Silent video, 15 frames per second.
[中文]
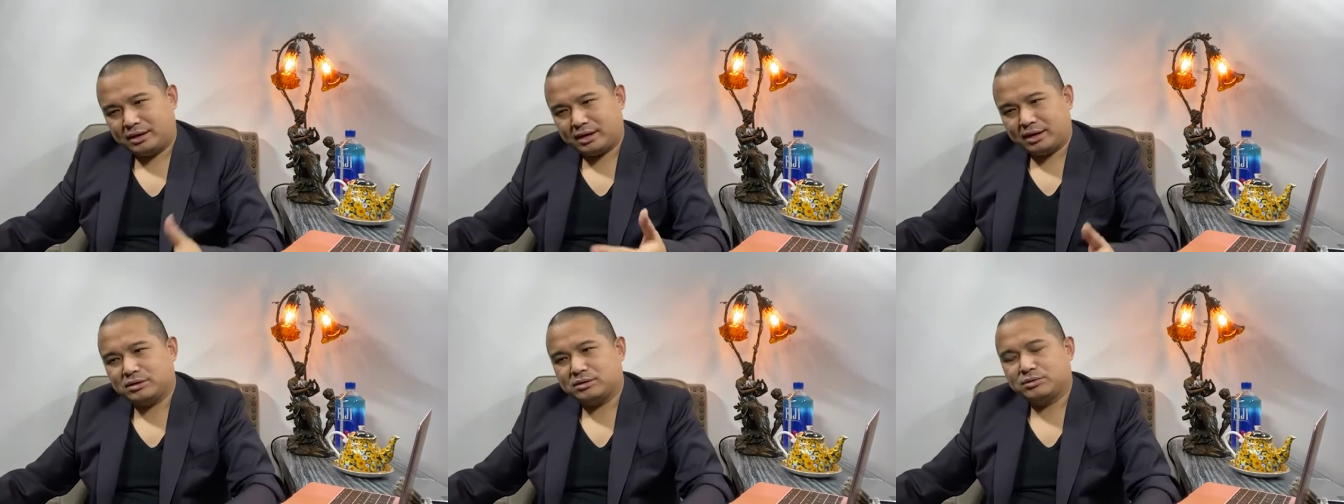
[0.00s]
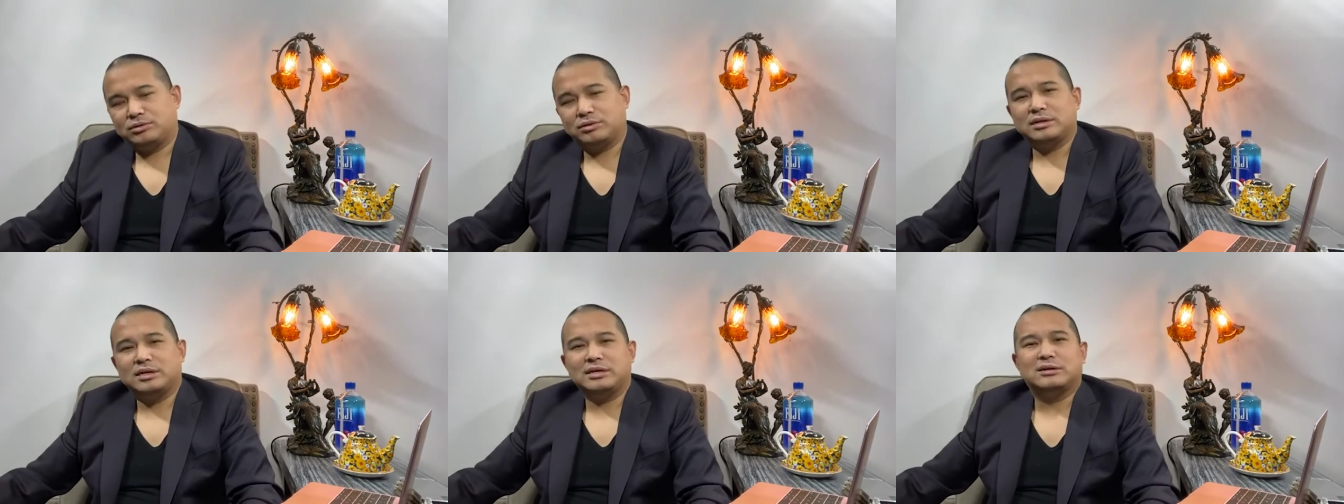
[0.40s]
啊，
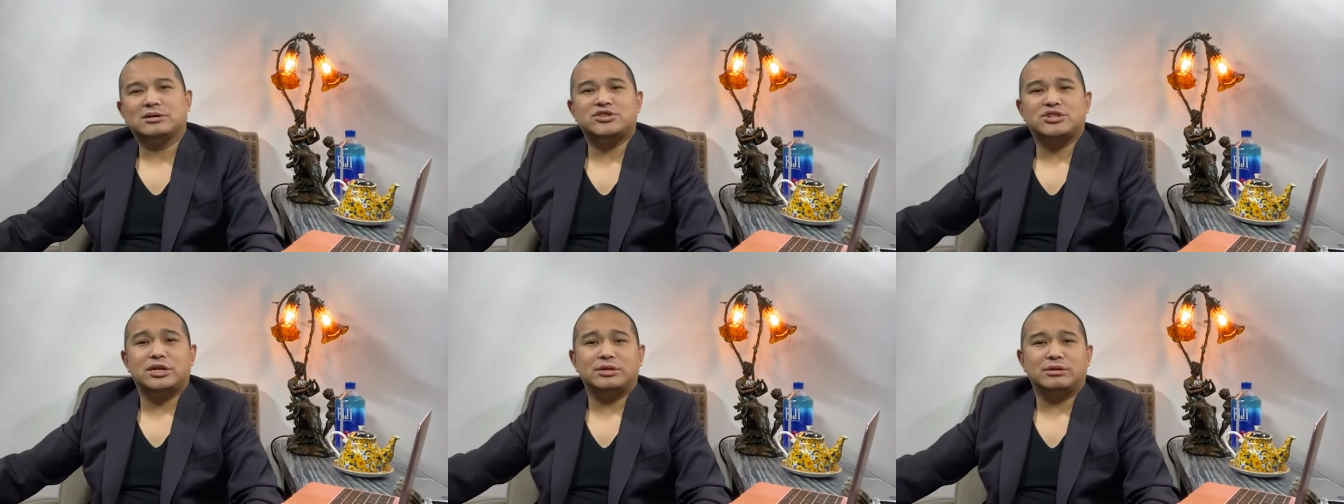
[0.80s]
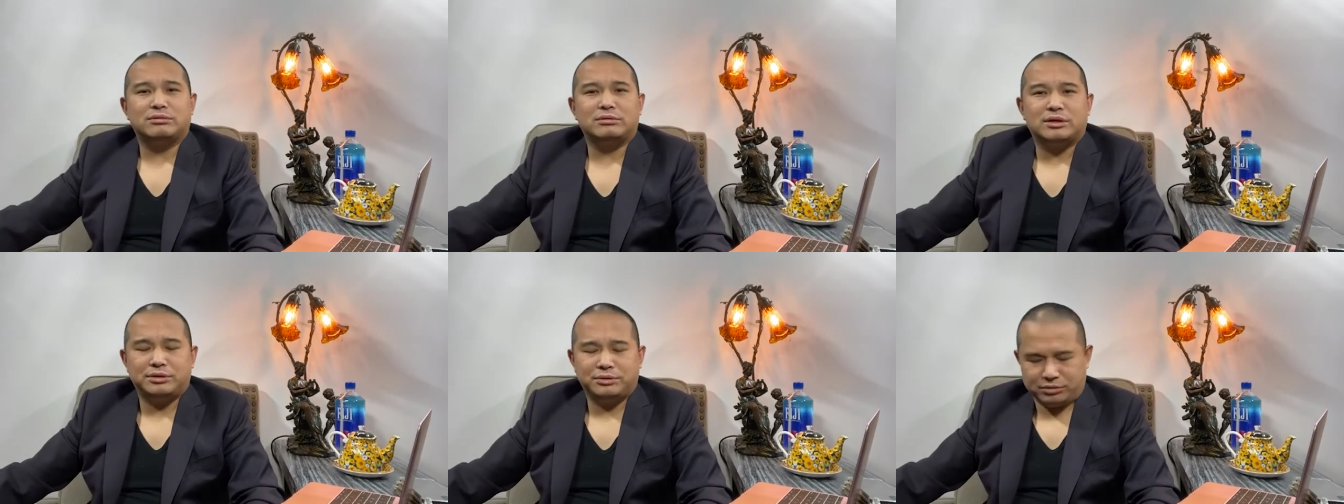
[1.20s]
做了一个深
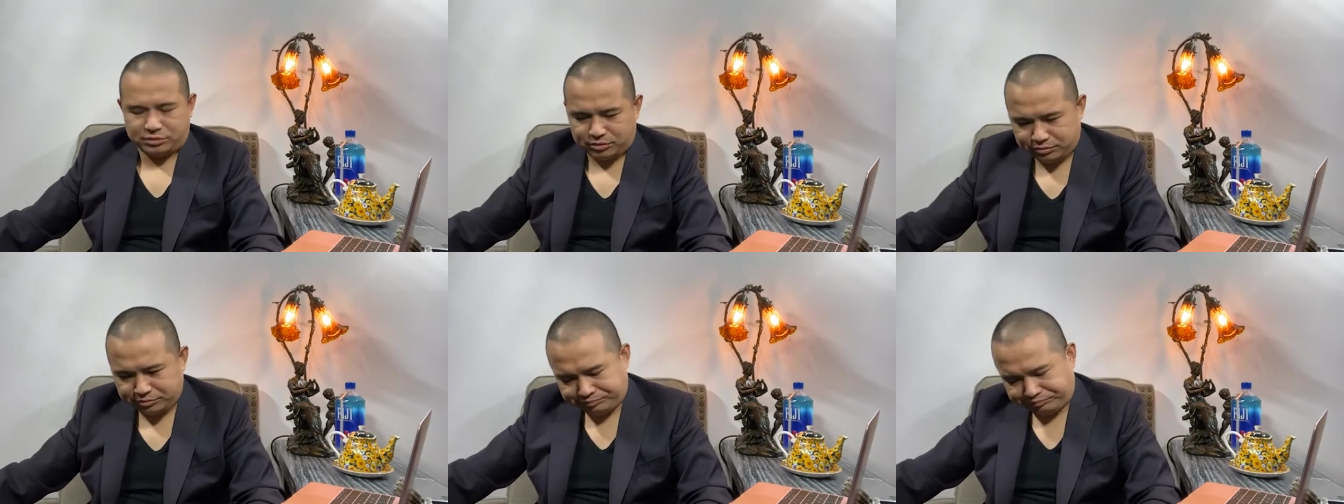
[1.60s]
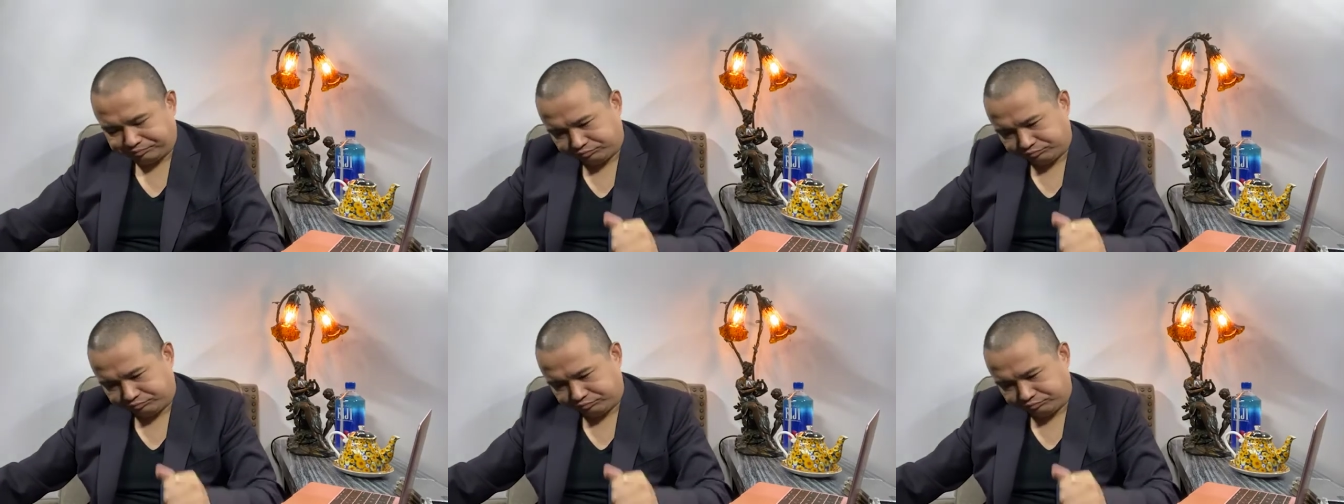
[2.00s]
度的旅游。